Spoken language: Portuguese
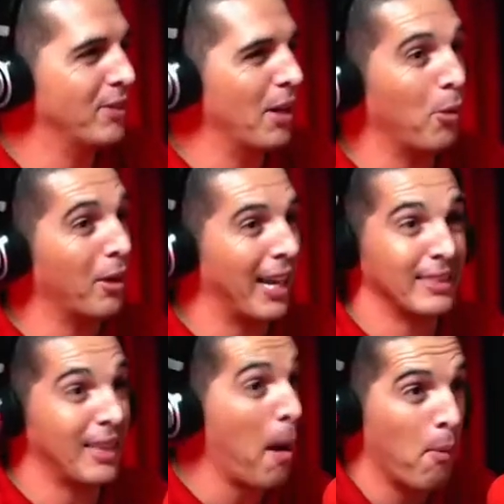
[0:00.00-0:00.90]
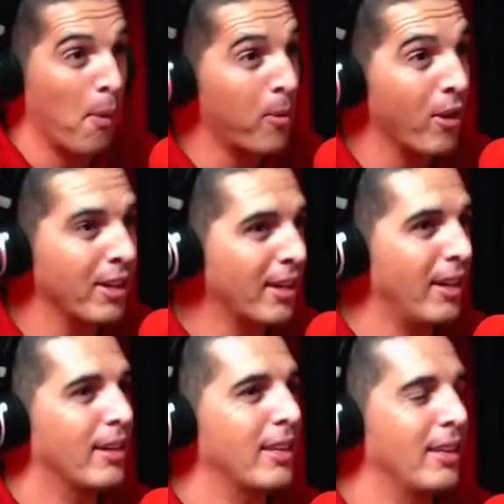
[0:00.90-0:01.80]
É, o clássico tava bom por causa daquilo
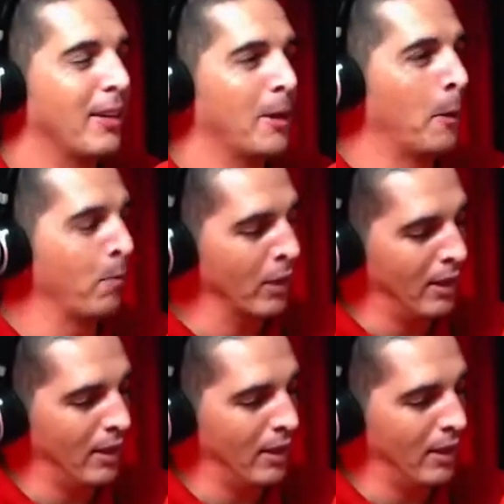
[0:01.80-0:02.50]
ali. Uhum.